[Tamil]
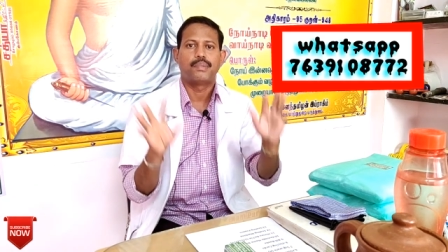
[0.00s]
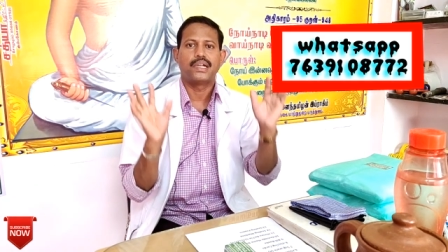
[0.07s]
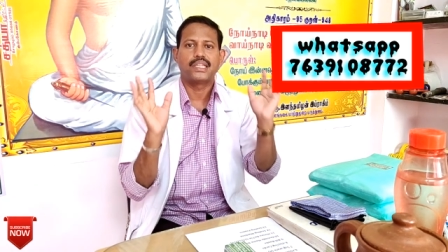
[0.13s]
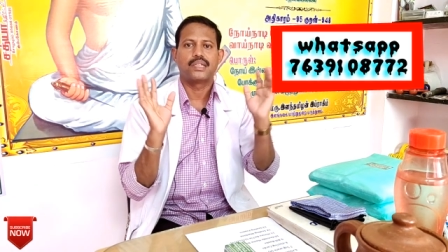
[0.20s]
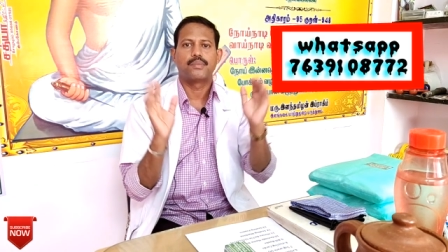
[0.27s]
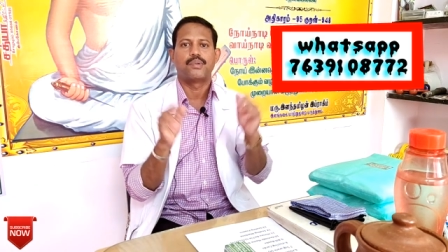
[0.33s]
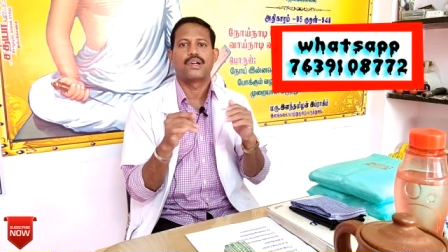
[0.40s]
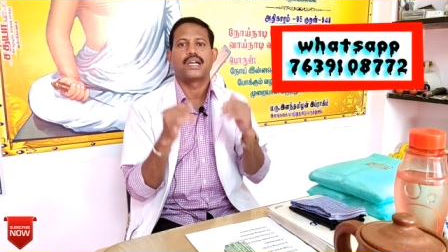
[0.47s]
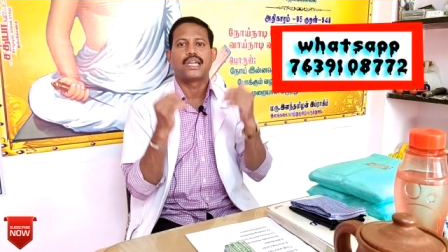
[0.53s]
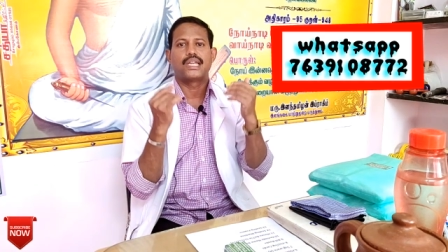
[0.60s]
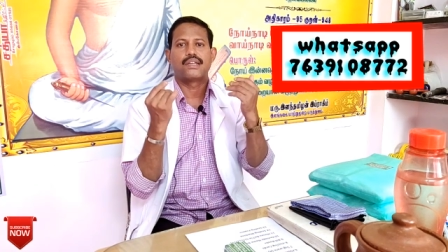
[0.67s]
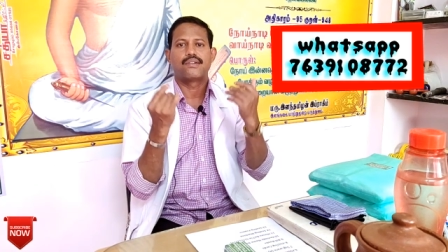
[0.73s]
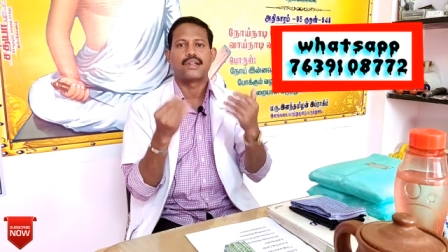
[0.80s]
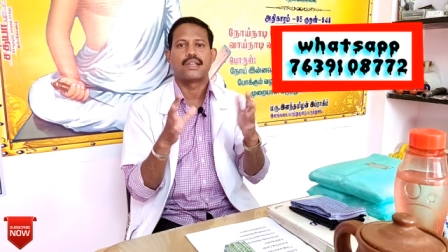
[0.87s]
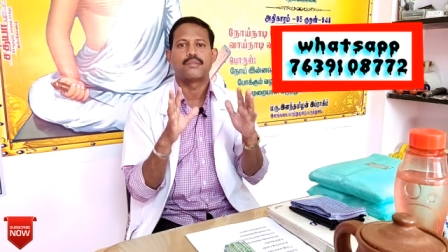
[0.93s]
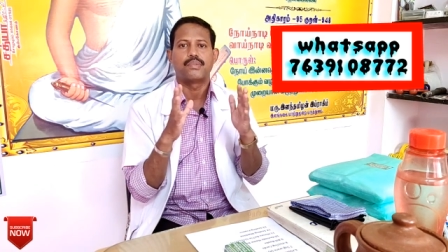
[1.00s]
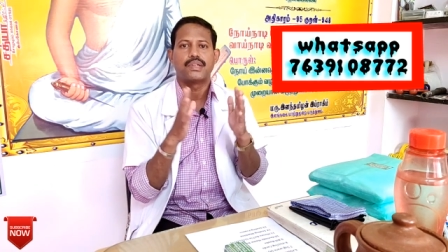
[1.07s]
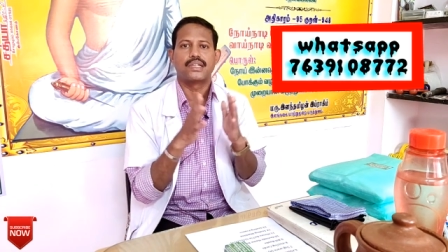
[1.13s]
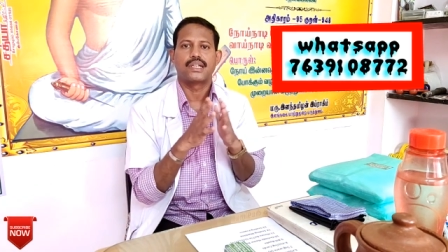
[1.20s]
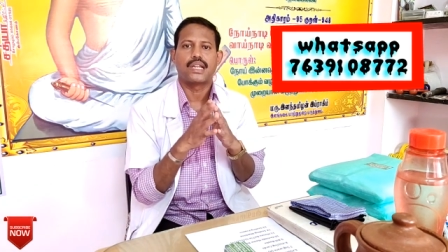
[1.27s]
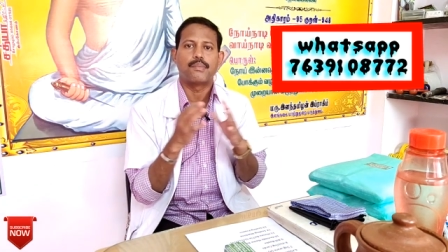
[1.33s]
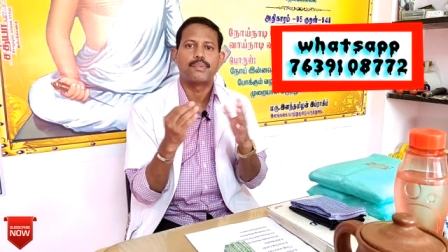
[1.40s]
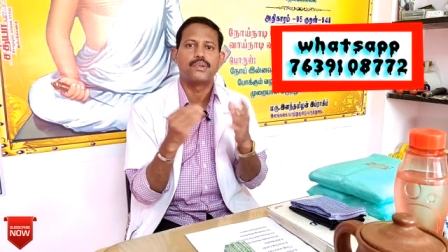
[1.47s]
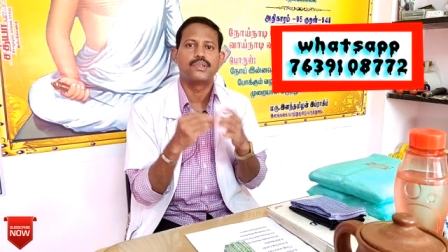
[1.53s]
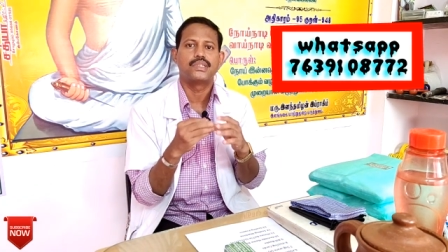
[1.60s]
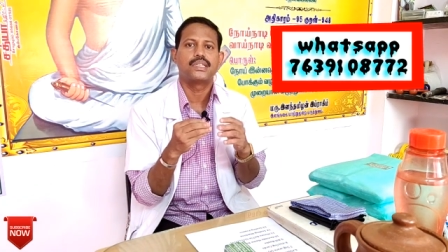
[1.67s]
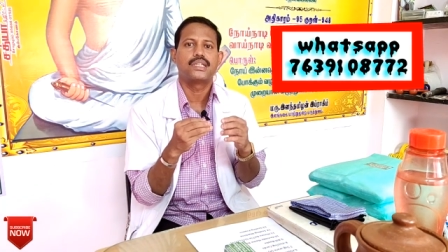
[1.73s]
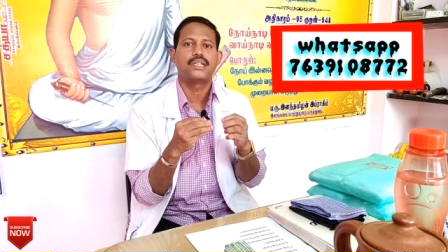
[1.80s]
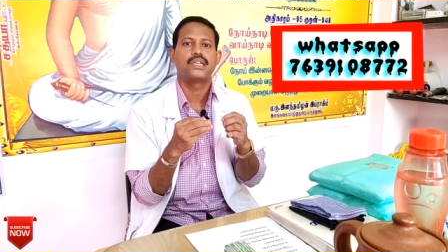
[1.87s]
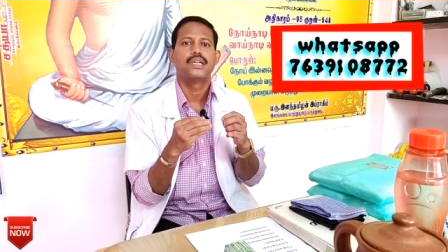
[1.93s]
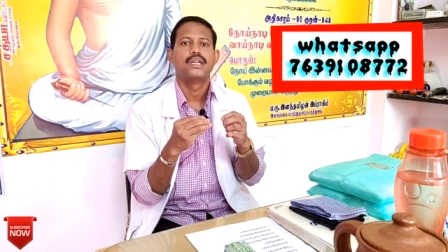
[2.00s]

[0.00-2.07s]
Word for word: படிக்க போங்க என்ன வேணாலும் பண்ணுங்கன்னு அப்போ வந்து